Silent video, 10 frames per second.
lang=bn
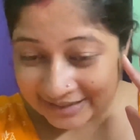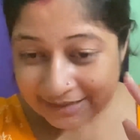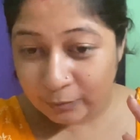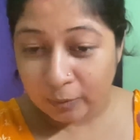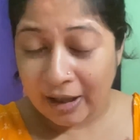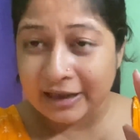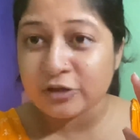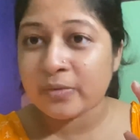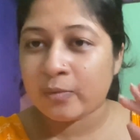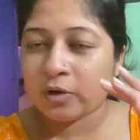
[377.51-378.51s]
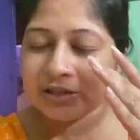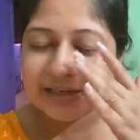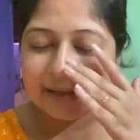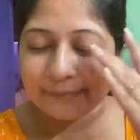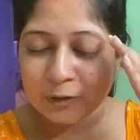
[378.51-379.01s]
কি বলবো এক এক সময় মনে হয়
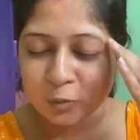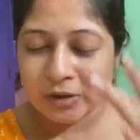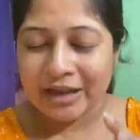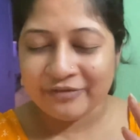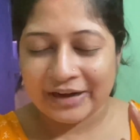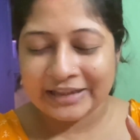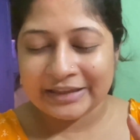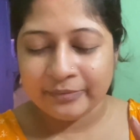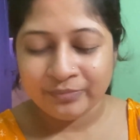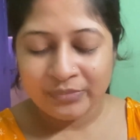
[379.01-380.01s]
যে এটাকে আমি খুলেই ফেলে দিই